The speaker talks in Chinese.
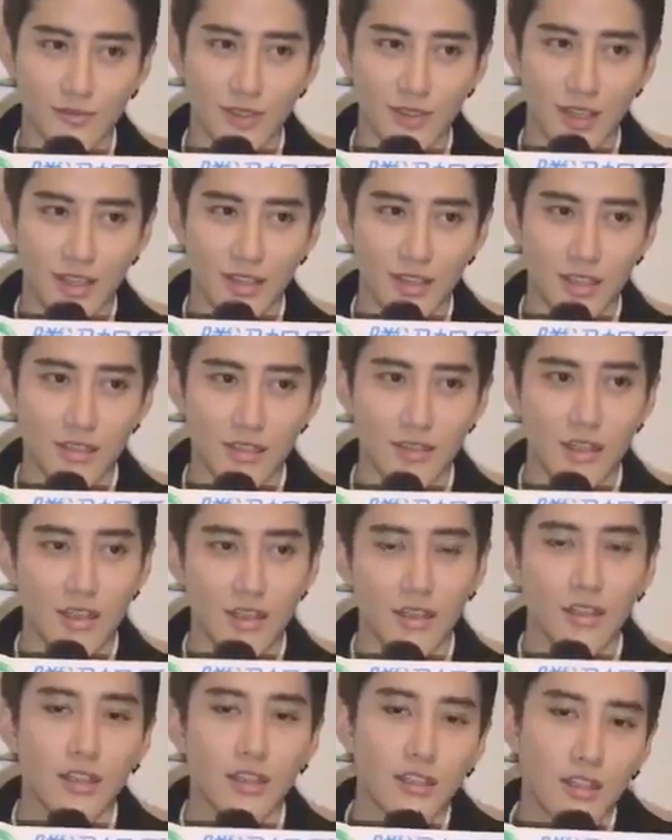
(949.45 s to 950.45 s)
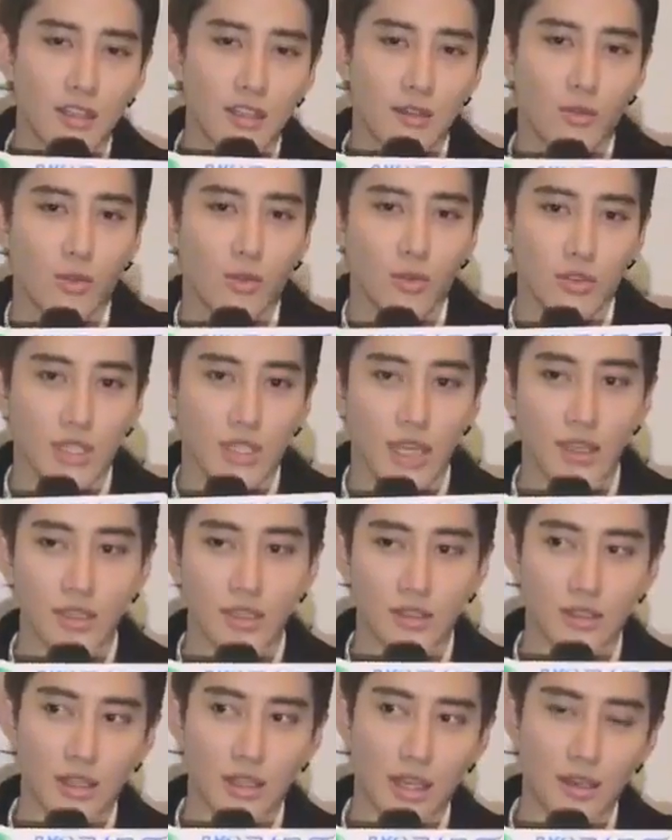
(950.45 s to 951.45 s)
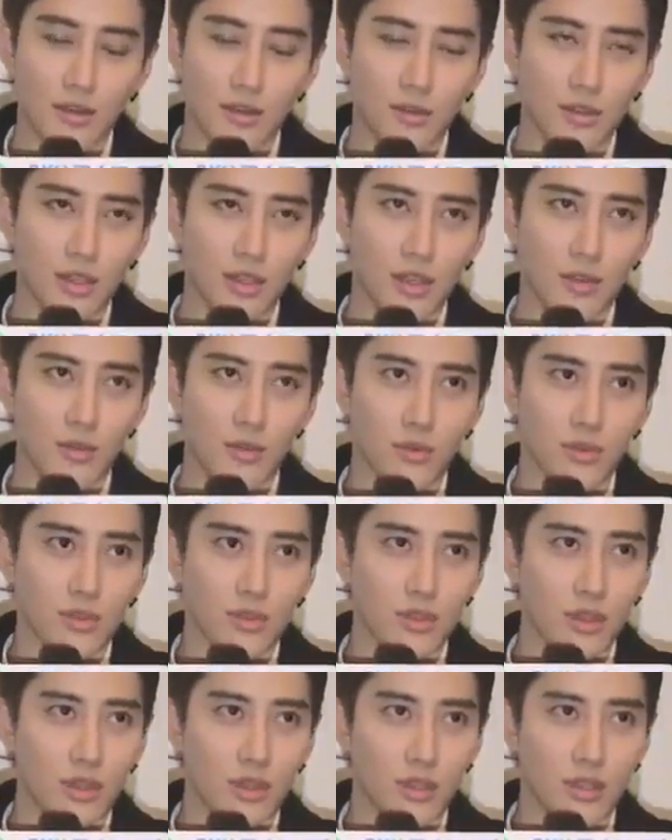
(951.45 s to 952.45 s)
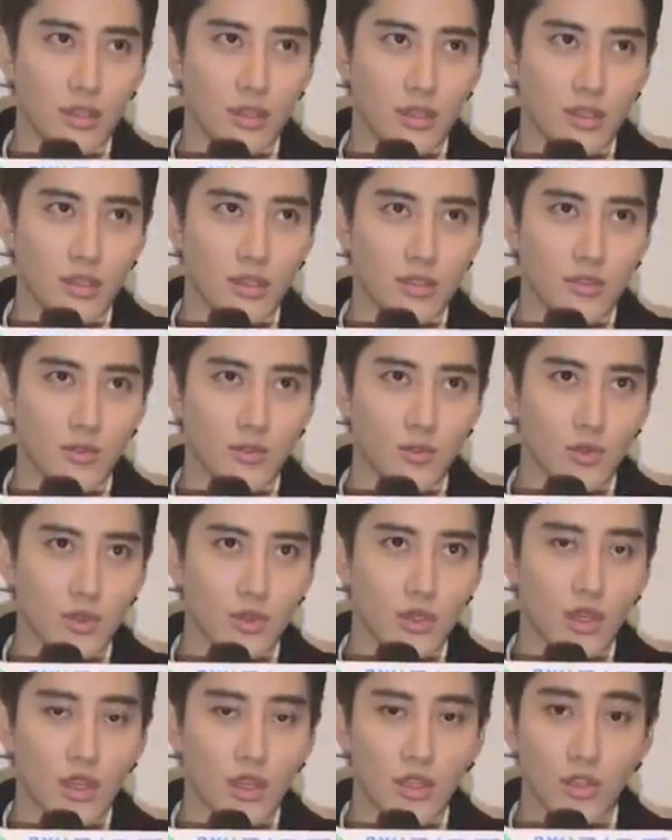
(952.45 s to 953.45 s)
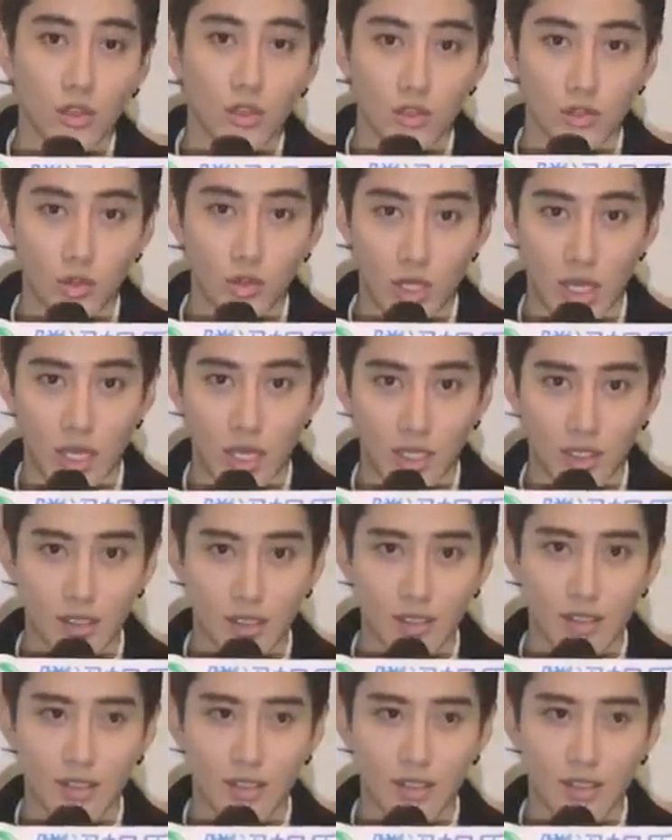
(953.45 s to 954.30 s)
哦。但泰泰泰文呃说龙多英，